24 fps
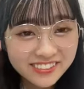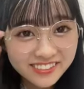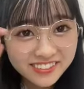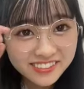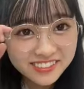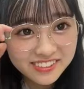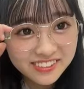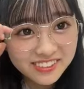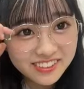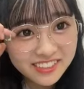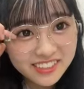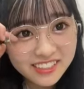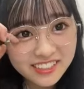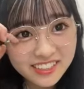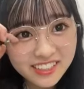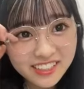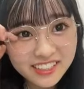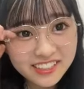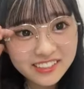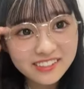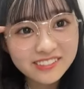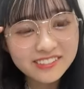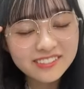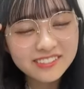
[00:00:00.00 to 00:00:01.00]
本当に
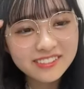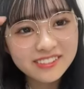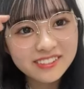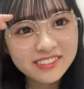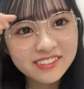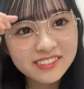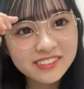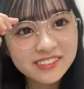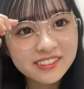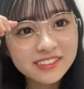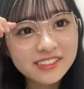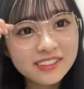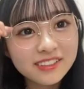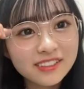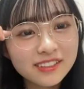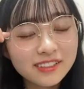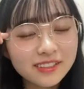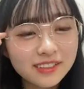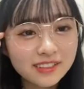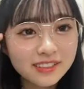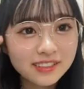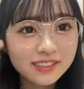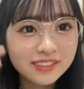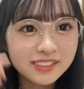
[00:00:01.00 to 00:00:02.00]
痛いよ
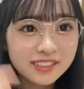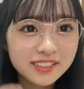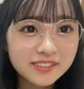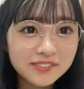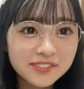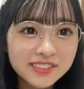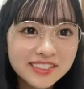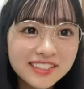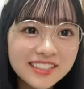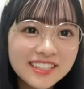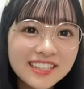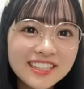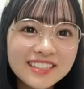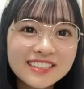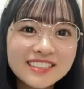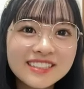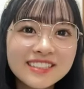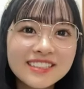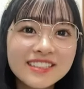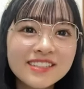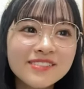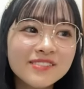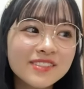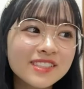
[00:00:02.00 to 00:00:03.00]
しかもいい感
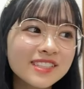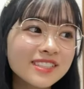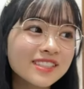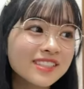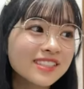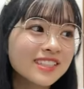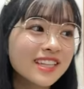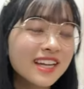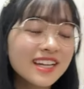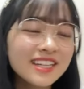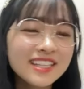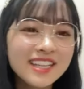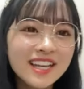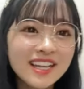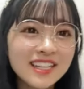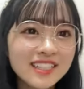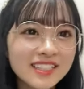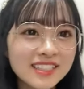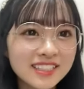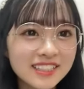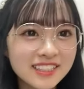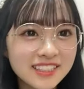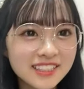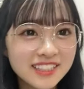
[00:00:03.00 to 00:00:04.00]
じに今ちょっと最
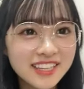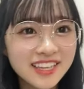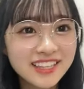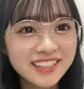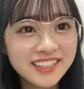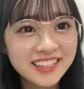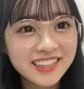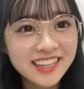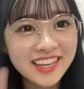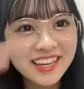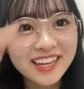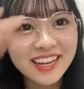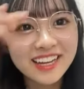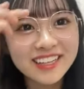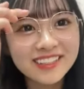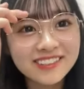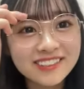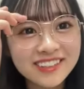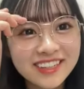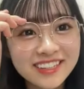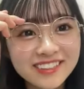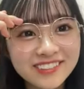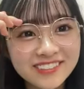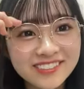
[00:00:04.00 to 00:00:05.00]
大限にでかい
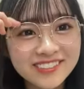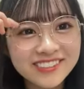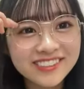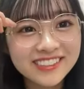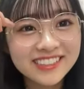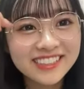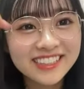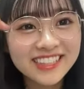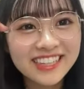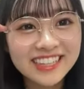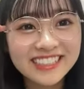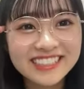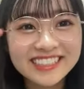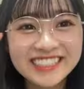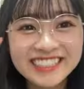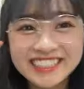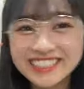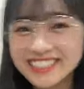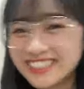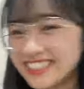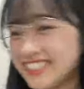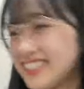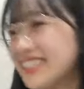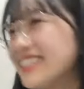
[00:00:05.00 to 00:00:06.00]
ぐらいの感
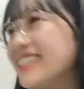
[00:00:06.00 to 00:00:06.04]
じ